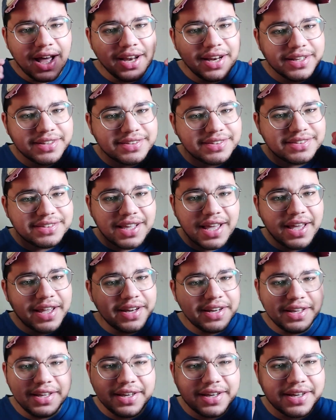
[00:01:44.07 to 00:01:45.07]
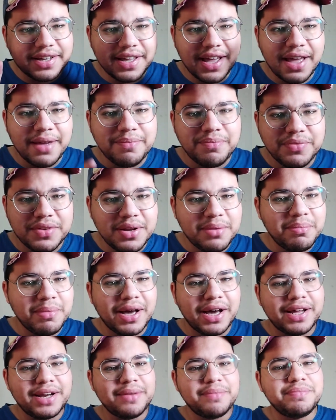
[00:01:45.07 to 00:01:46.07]
قال التاريخ يا ابن
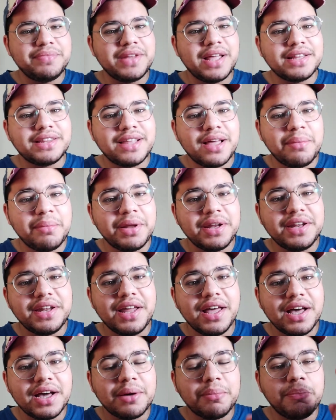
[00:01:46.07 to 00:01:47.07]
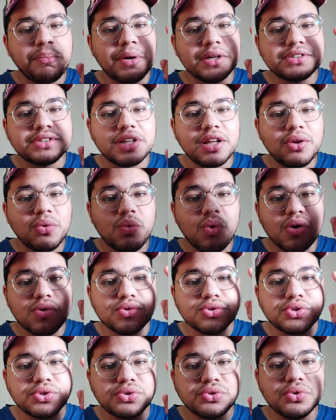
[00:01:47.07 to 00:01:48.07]
المغرب نتمناك بطل
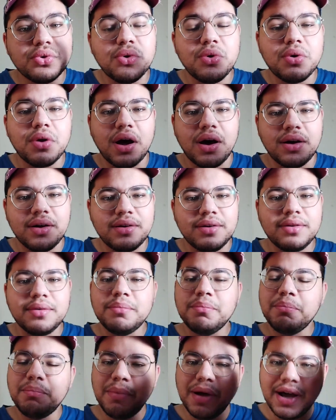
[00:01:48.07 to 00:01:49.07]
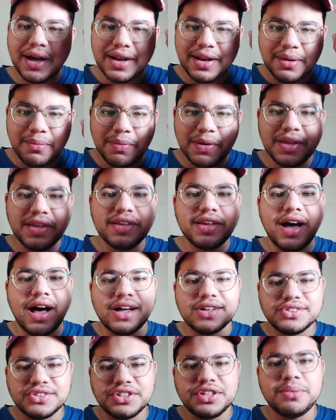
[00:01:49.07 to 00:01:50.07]
وأسطورة مغربية
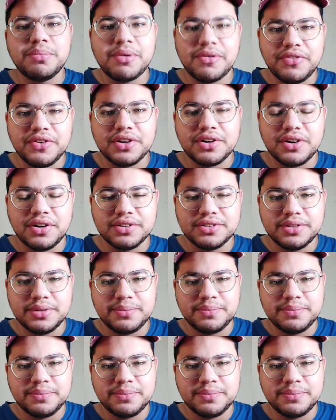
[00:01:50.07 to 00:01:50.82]
عظيمة في القناة